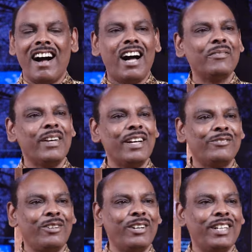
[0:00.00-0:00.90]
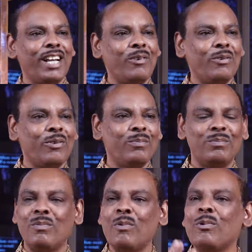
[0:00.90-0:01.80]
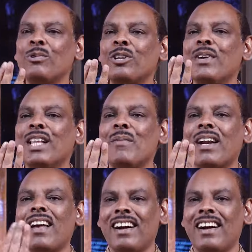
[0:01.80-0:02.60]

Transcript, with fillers: ஆய்வு என்ன சொல்லுகின்றால் மூன்று விதமான